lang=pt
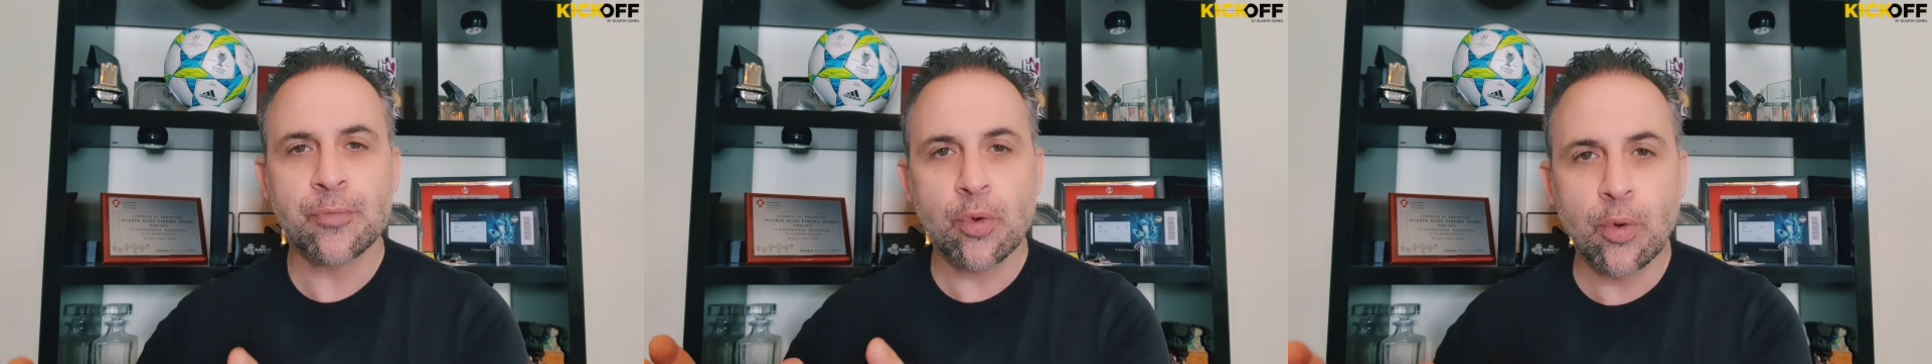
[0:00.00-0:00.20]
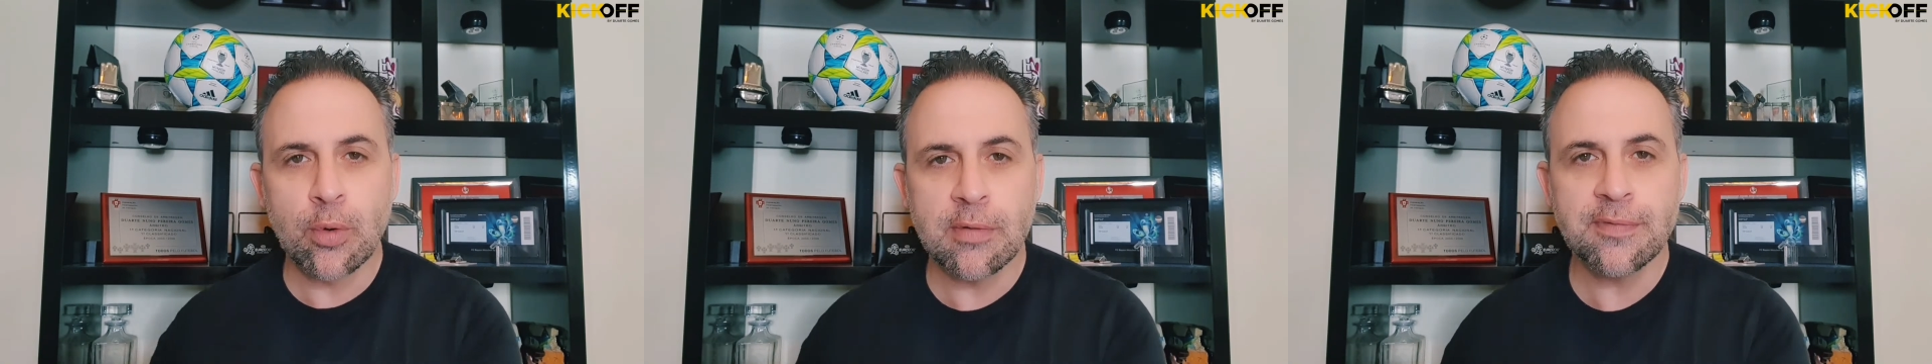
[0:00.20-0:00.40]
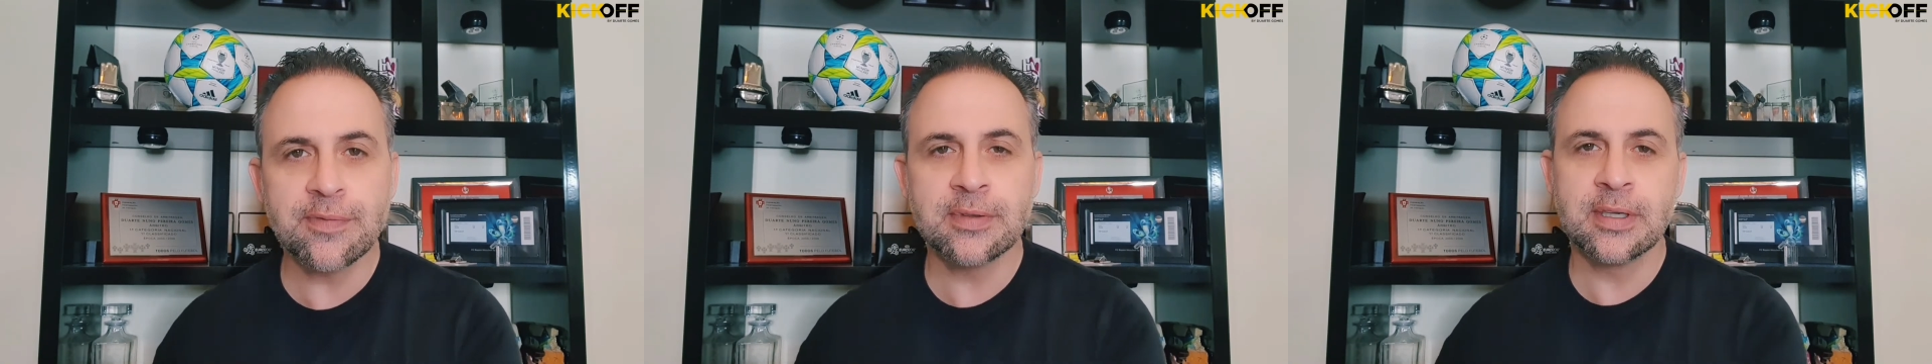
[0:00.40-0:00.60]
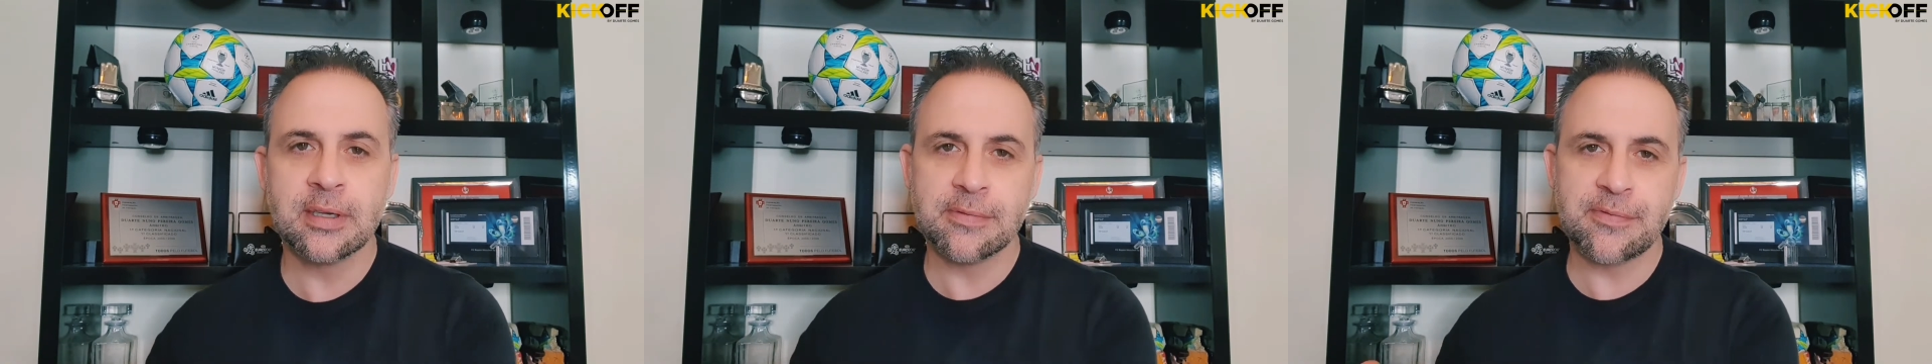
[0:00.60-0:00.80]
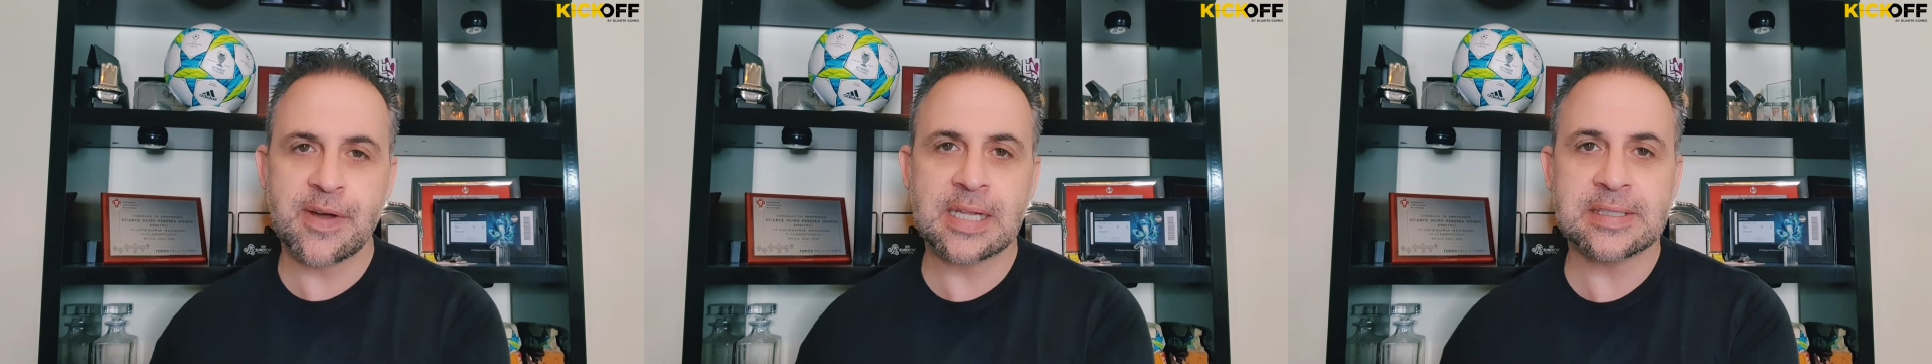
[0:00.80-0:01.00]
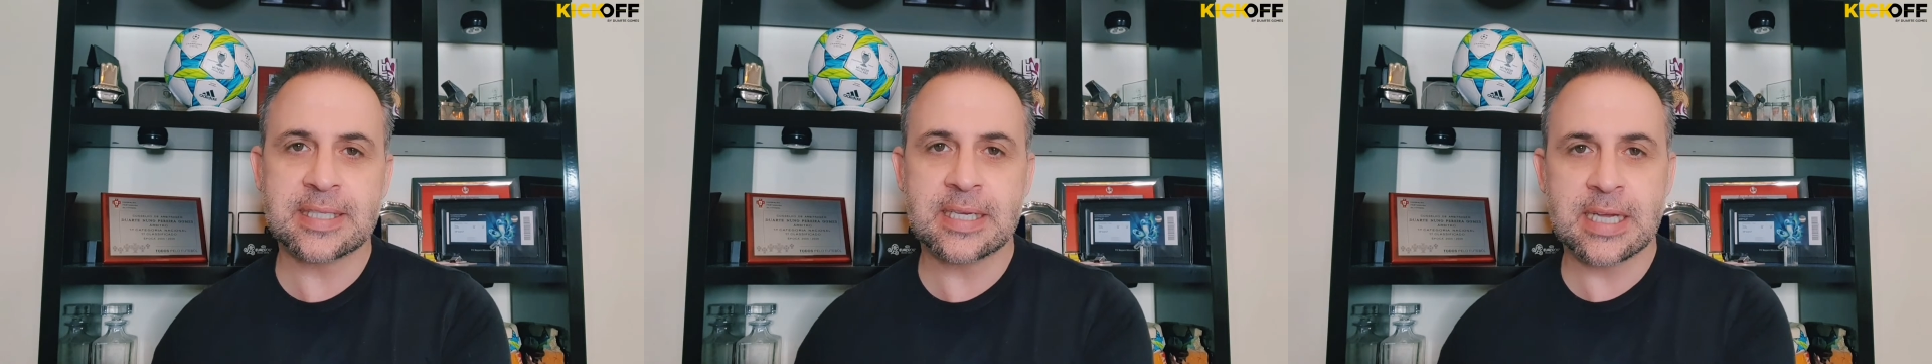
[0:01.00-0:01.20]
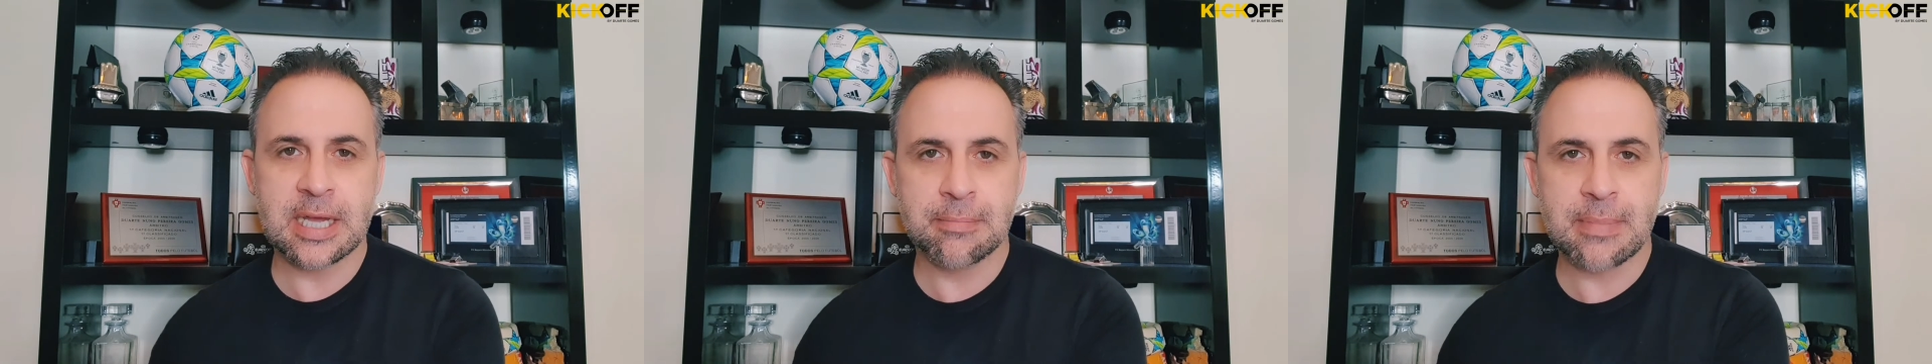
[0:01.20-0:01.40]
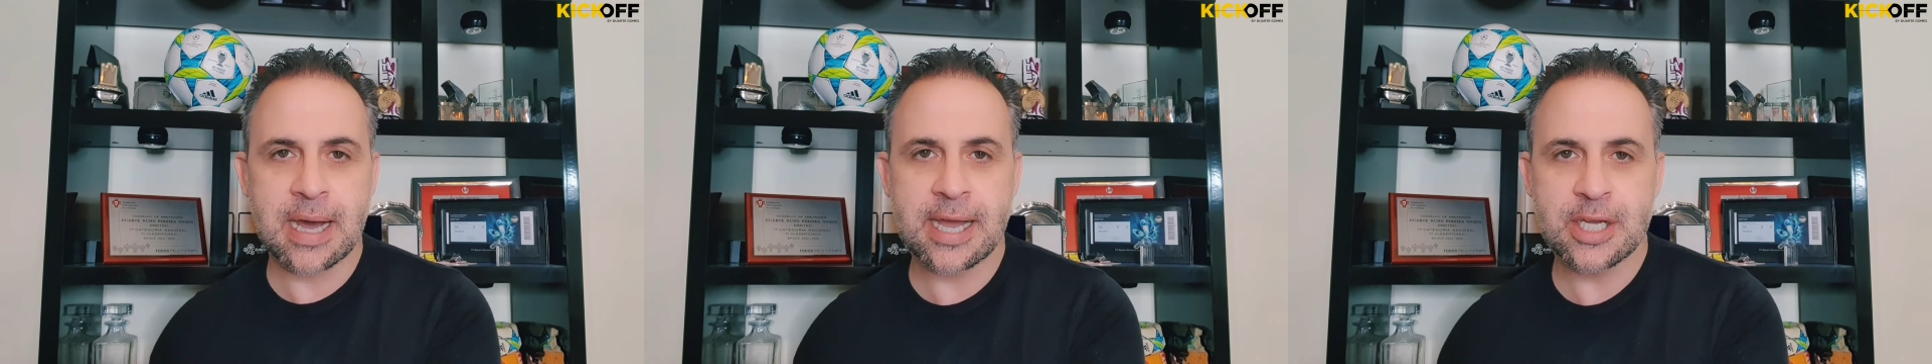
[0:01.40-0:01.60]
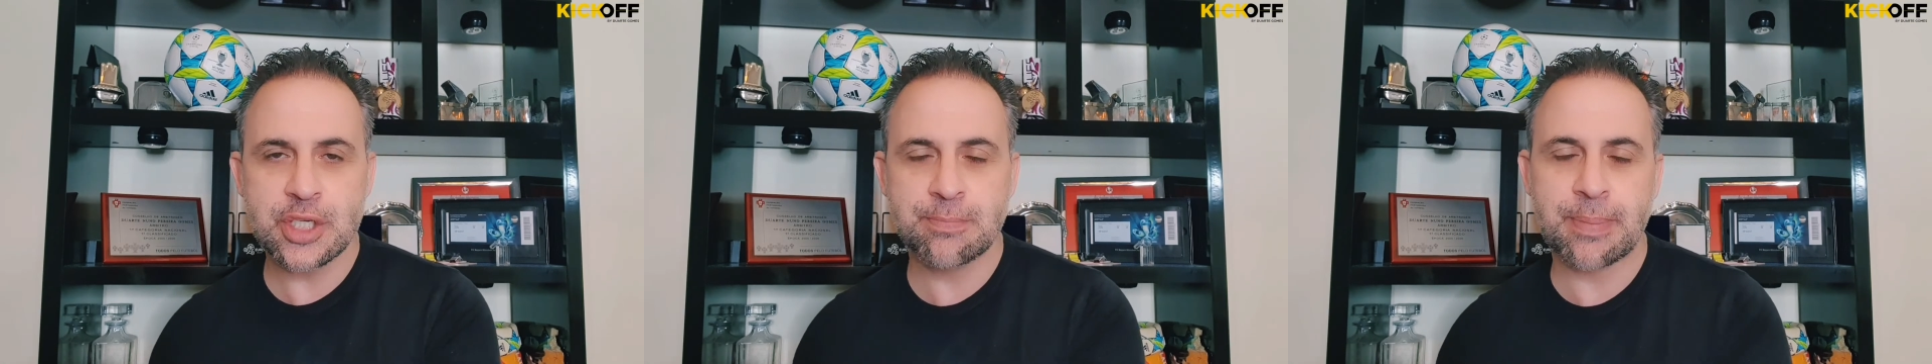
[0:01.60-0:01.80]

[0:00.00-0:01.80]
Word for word: houve falta a mais